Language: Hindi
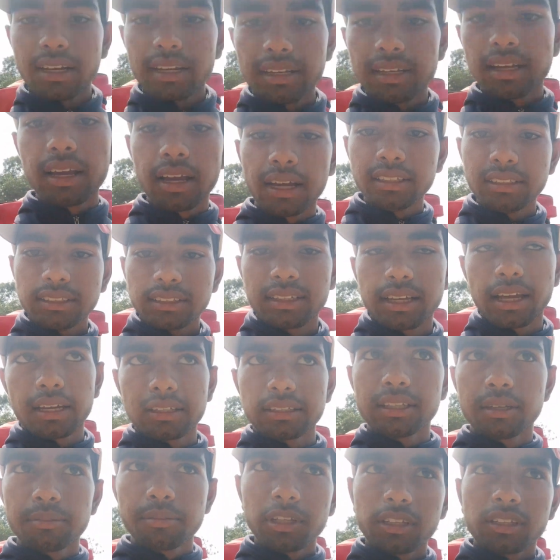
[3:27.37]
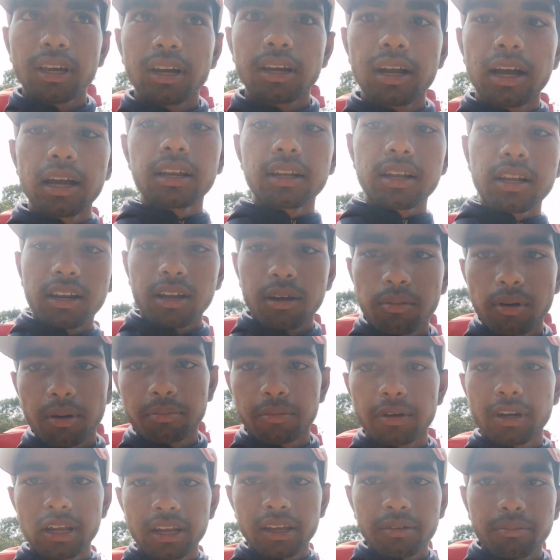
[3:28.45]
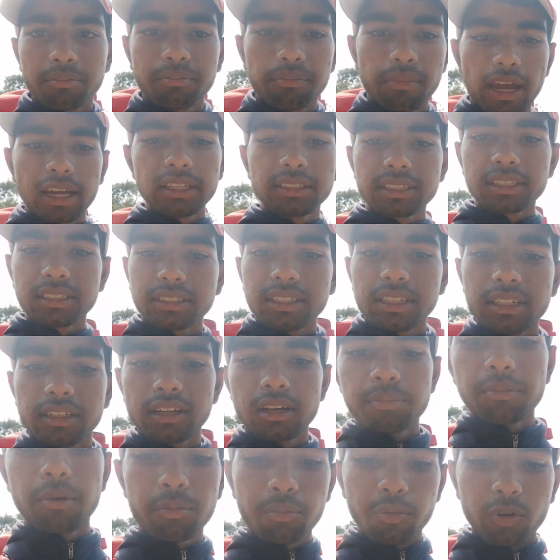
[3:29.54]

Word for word: फाइनली गाइस कैसे भी थक हार कर हम अपने मैच के सेंटर पर